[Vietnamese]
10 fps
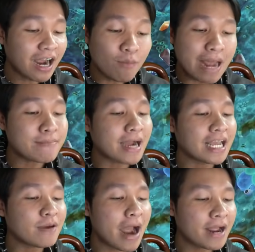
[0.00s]
nó không đẹp
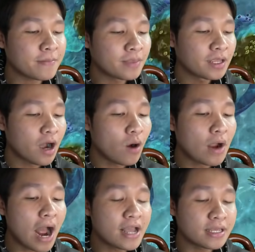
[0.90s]
bằng nha các bạn
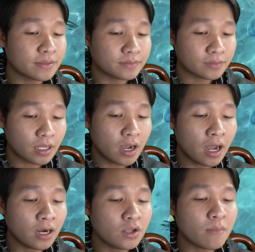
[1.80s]
ok
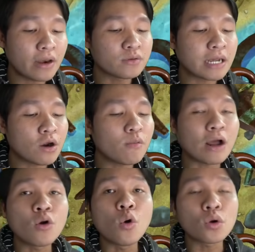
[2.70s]
à, nhưng mà dù sao nó cũng
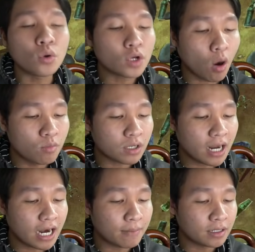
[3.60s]
là con cua cuối cùng
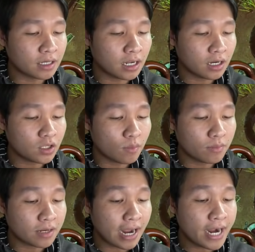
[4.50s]
cho nên là mình à, nói chung
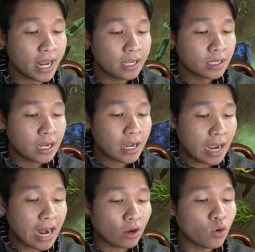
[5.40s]
mình lấy đi
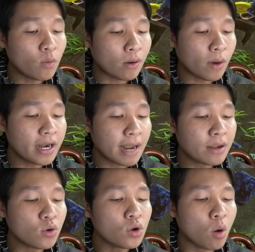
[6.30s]
hay là con cua mặt quỷ
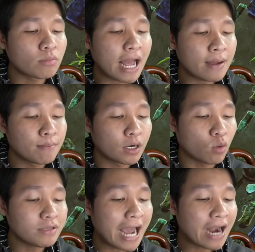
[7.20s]
nãy mấy cuối cùng ta mình
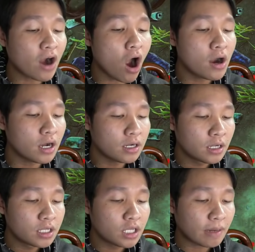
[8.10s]
cũng chả rõ
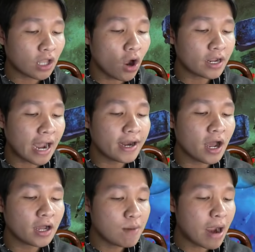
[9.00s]
nữa nhưng mà thôi kệ
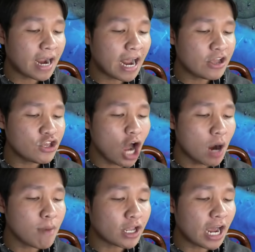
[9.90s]
nó giỡn mặt hả
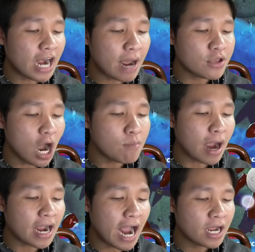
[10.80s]
giỡn mặt với anh hả giỡn
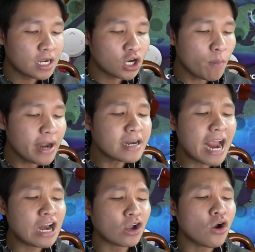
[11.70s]
mặt hả có biết
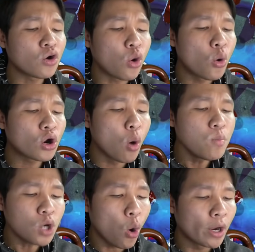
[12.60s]
đây là cái con cua
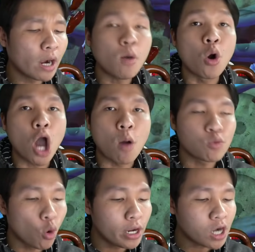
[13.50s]
cúng cùi không ồ
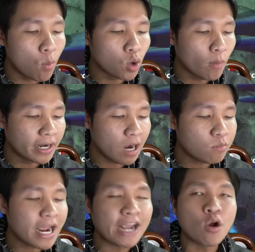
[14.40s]
lộn cuối cùng của mình
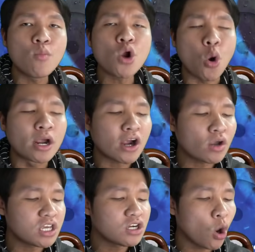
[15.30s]
không nghe cúng cùi
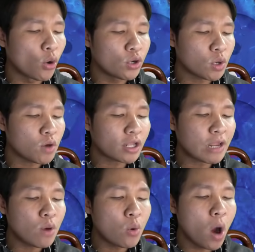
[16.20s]
có chữ cùi trong đó
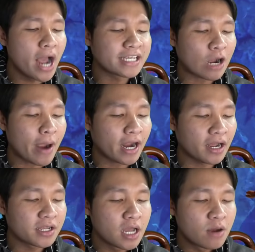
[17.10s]
thấy quê quê sao bạn
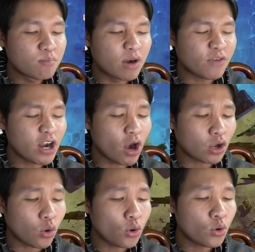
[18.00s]
ơi mình phải gọi
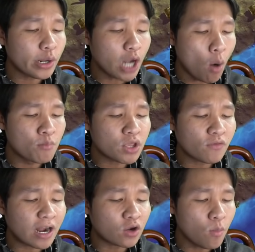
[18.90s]
là cua cuối cùng chứ
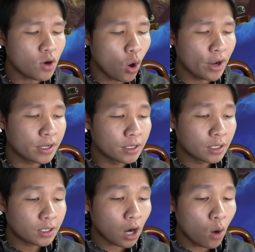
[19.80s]
không phải là cúng cùi
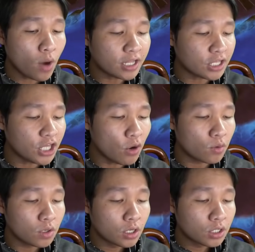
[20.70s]
rồi ok thì
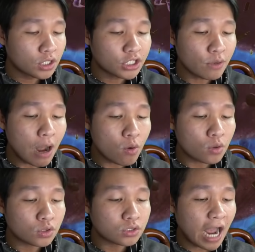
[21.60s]
kêu thì kêu đâu
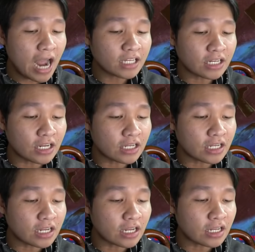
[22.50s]
tăng tăng tăng
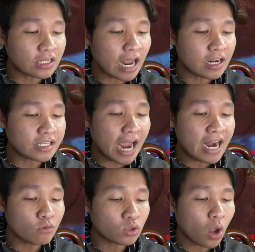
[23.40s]
tăng tăng tăng
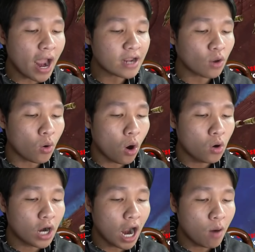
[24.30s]
chạy đâu cho thoát trời
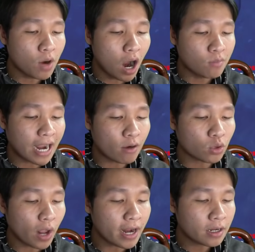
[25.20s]
ơi ghê không ghê không chạy
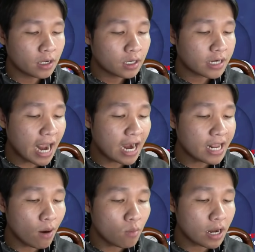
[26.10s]
đâu cho thoát nè đánh nhau